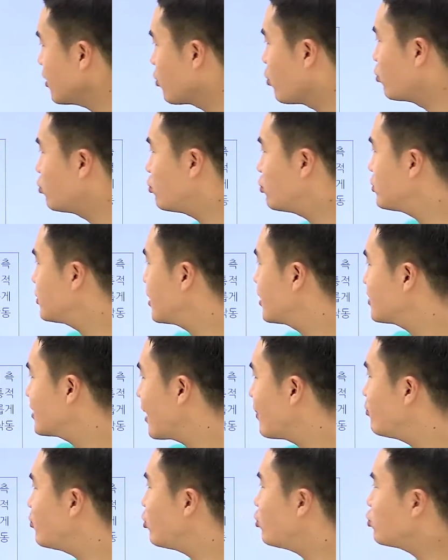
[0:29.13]
공론장,
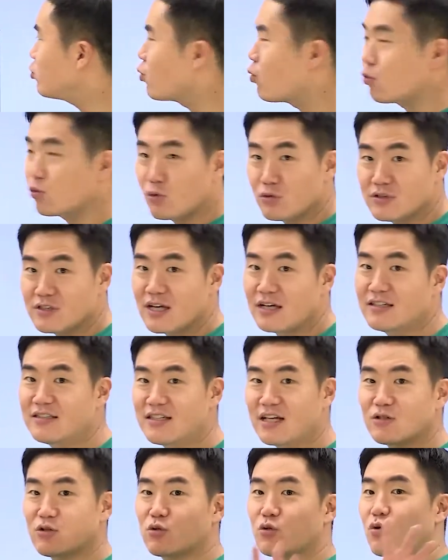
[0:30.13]
담론, 공론장,
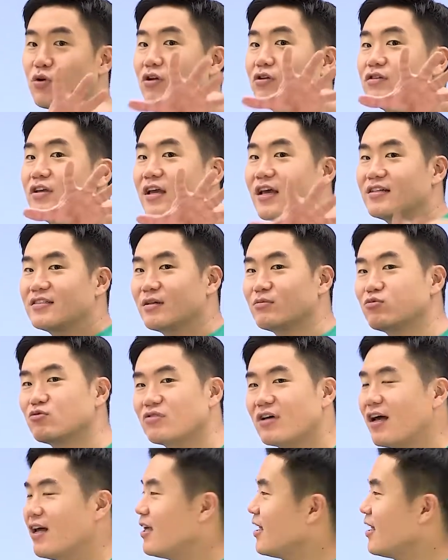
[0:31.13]
의사소통 이런 얘기하는 사람 누구야?